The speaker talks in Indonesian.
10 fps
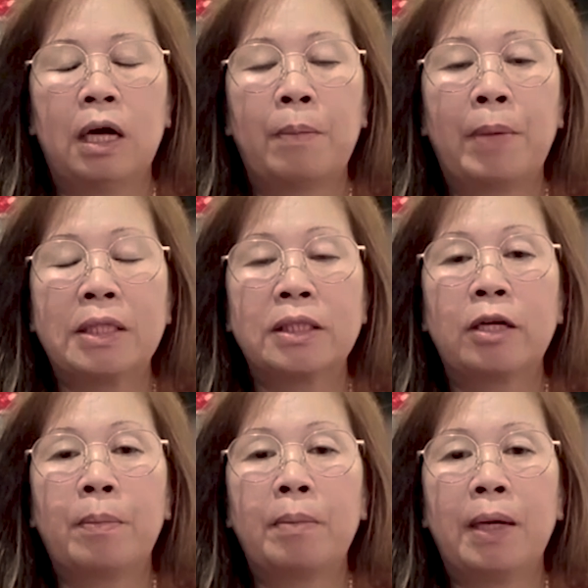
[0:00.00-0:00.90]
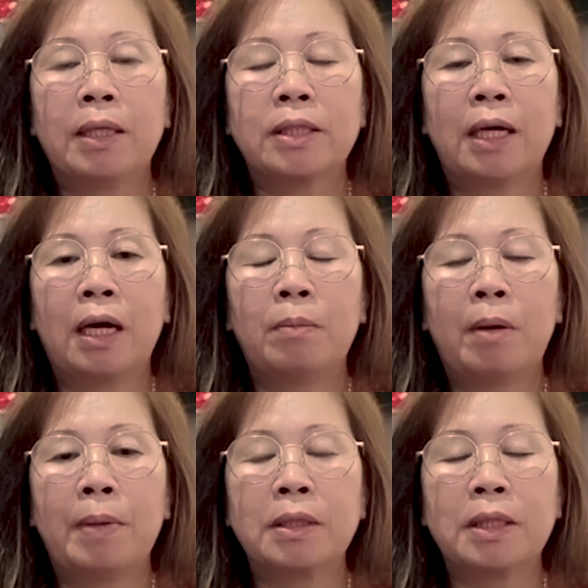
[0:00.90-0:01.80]
apa yang saya dapat balas dengan
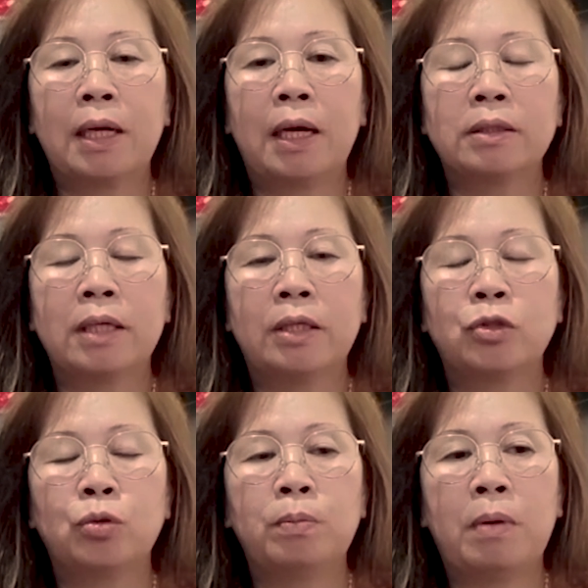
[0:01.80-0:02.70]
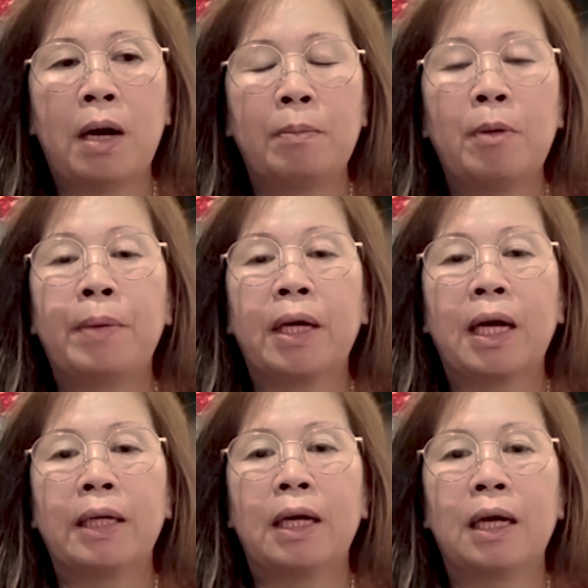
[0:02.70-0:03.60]
bapak saya saya coba
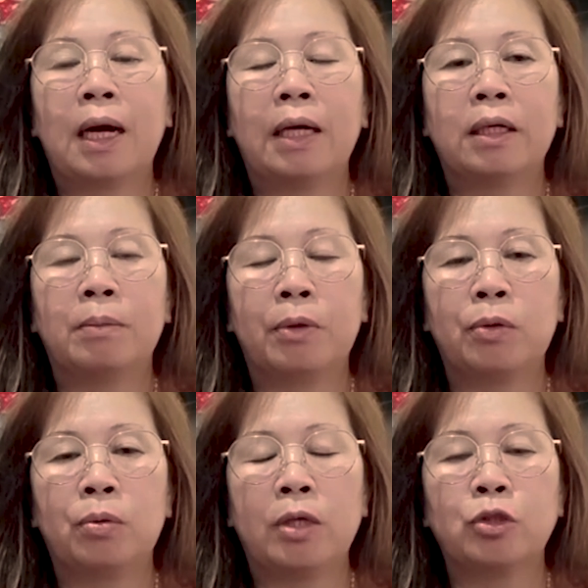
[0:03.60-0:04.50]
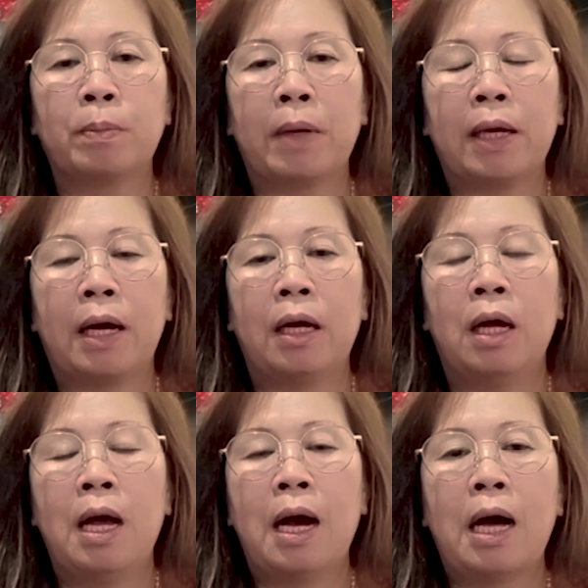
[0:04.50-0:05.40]
memperkenalkan dan berdoa supaya
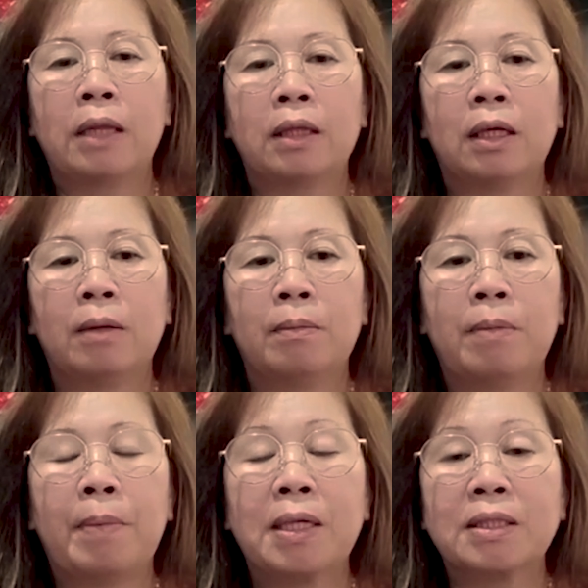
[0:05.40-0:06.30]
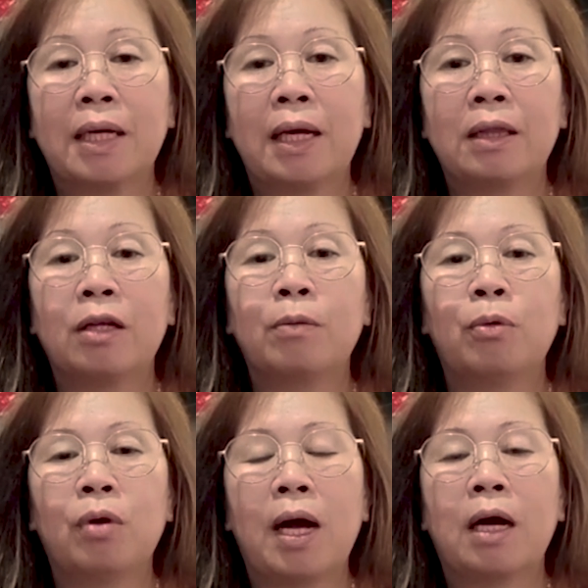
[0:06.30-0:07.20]
hati bapak saya
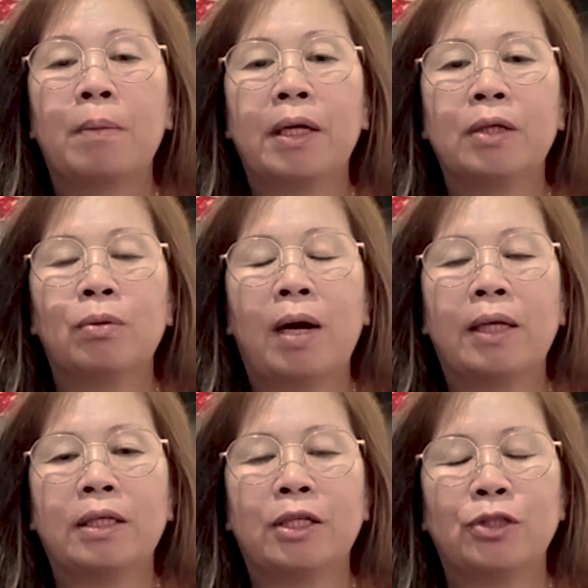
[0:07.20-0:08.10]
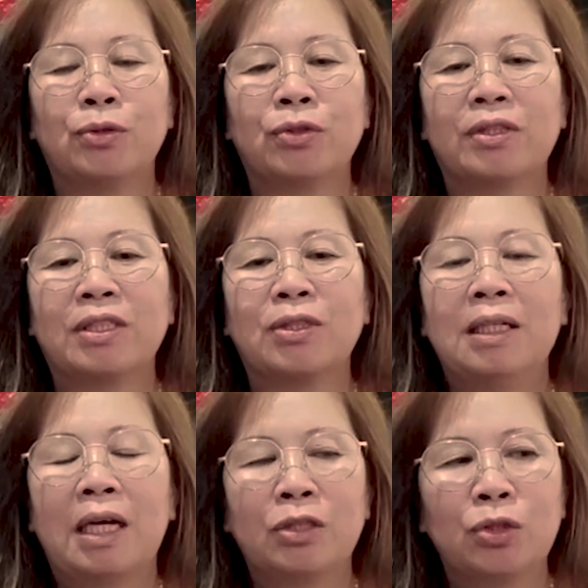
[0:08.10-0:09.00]
terbuka kepada Tuhan Yesus
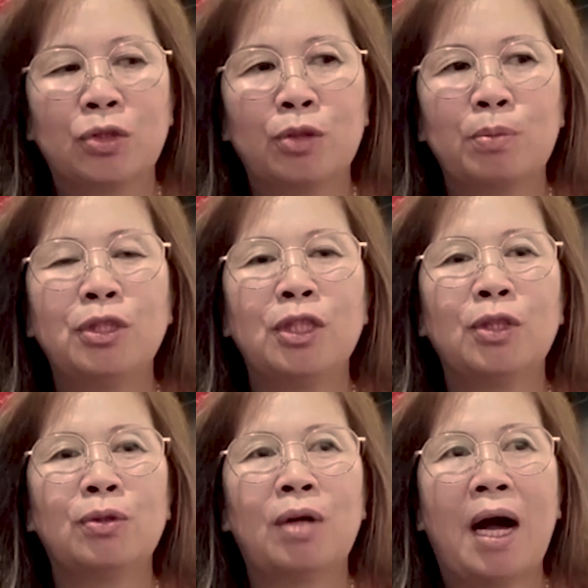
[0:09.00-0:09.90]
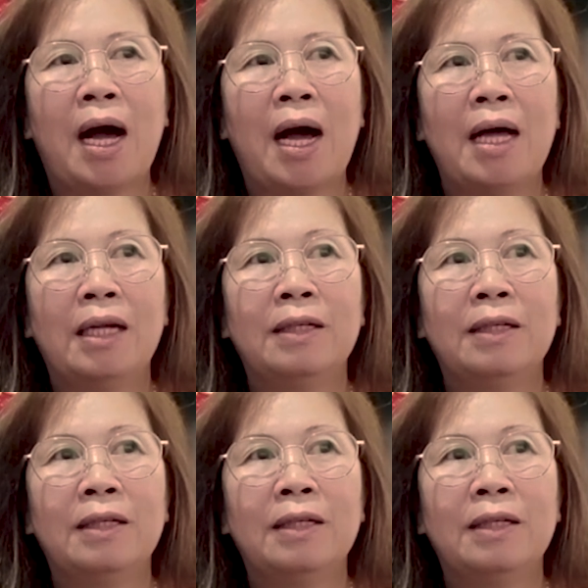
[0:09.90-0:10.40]
Kristus syukur puji Tuhan